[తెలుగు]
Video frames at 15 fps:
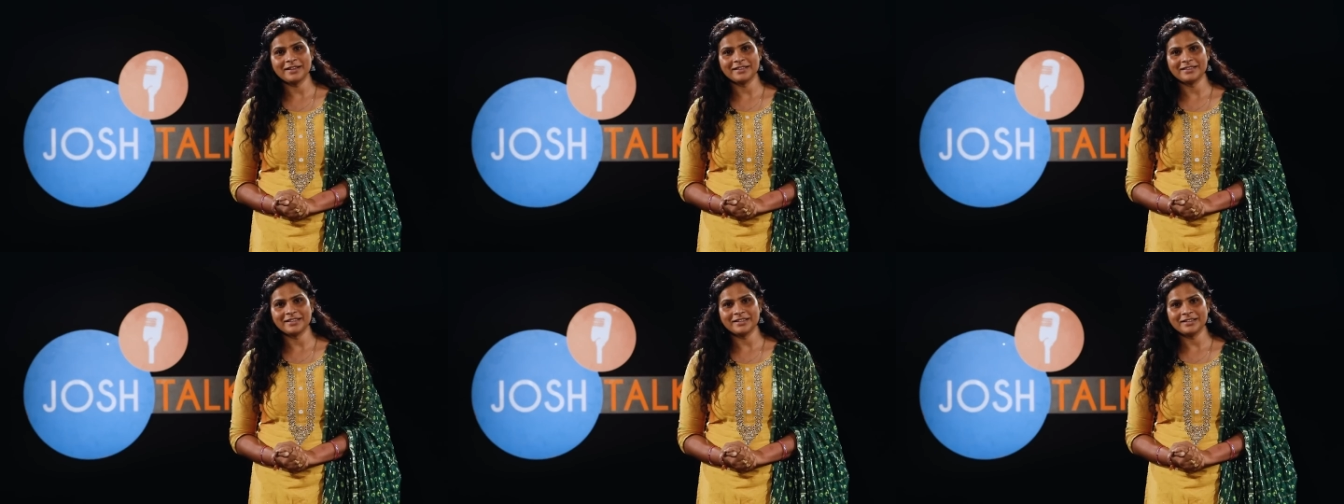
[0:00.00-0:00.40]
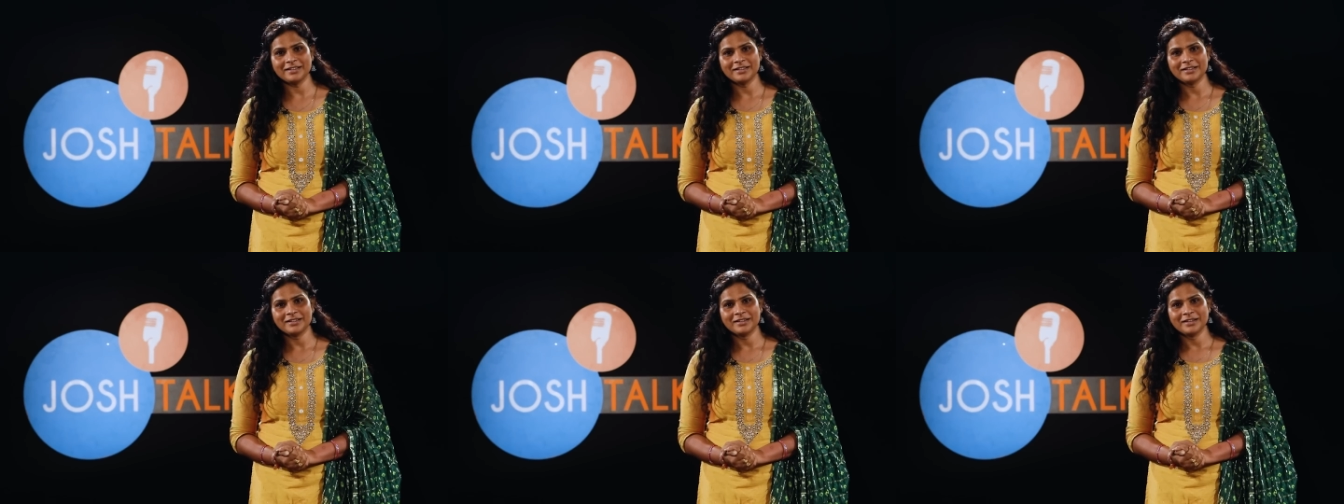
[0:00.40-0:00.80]
ఎదురైంది
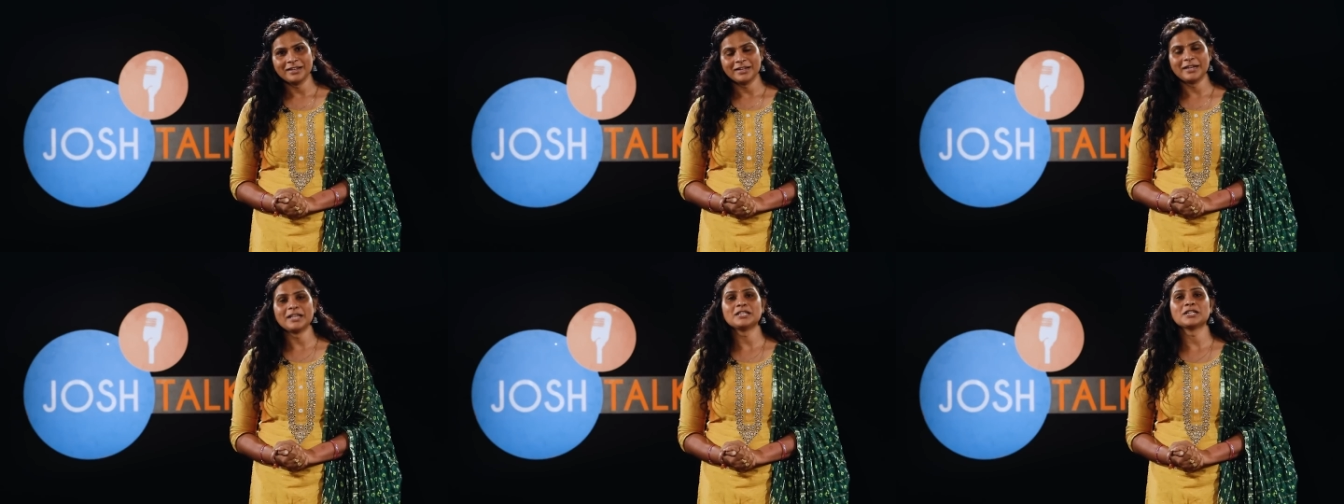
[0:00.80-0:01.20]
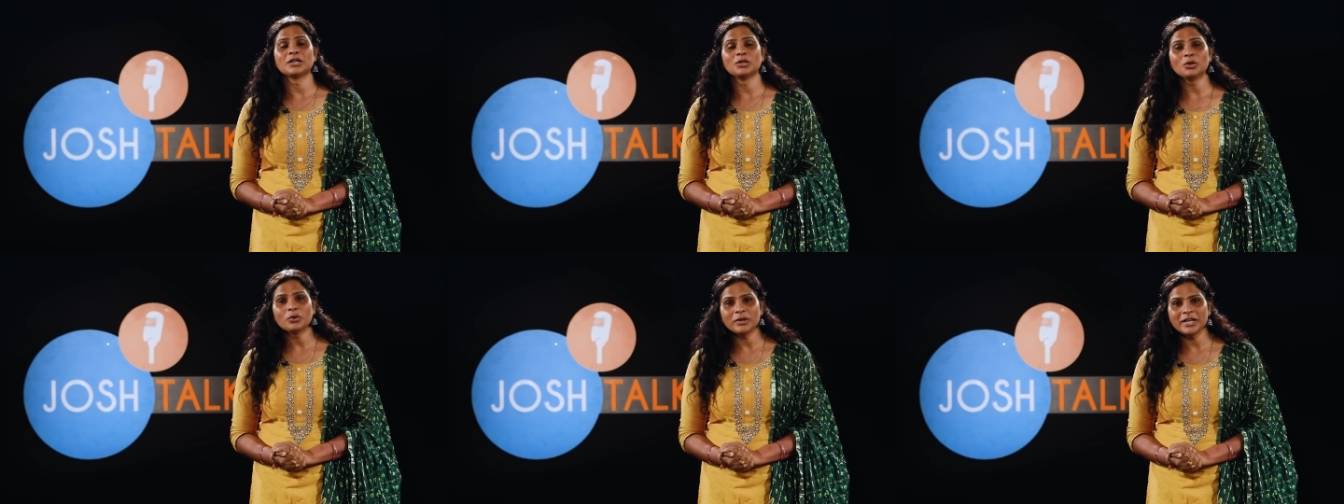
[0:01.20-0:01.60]
నేను
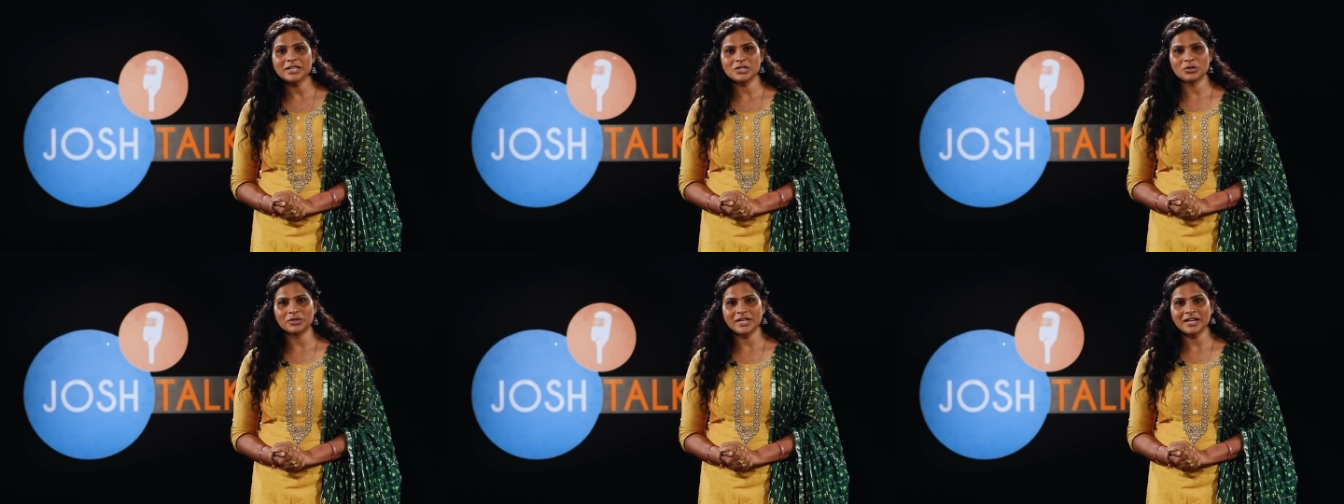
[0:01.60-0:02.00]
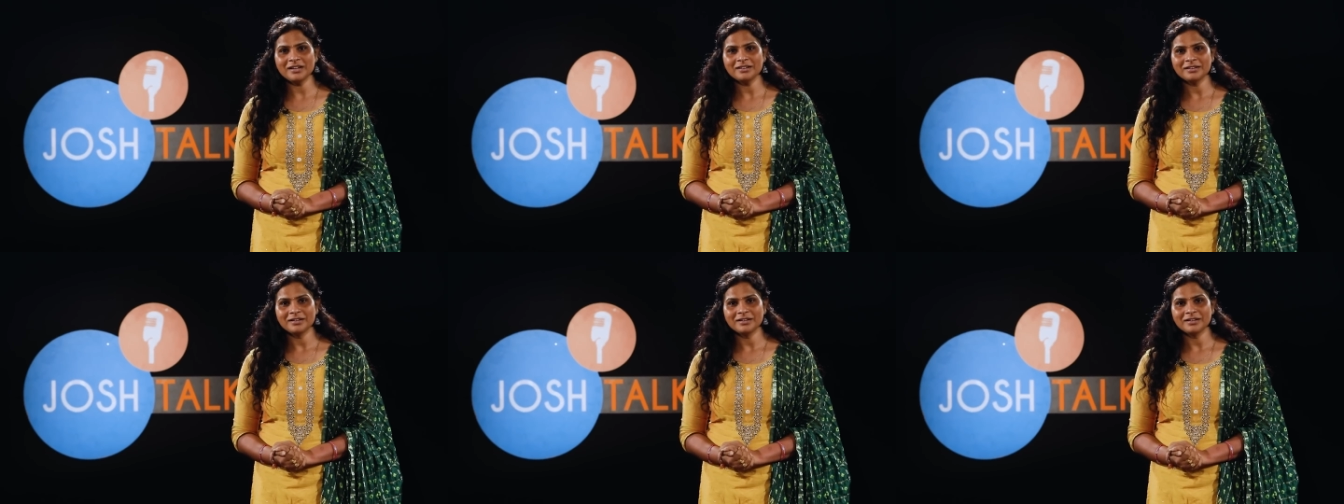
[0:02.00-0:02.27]
చదువుకునే చోట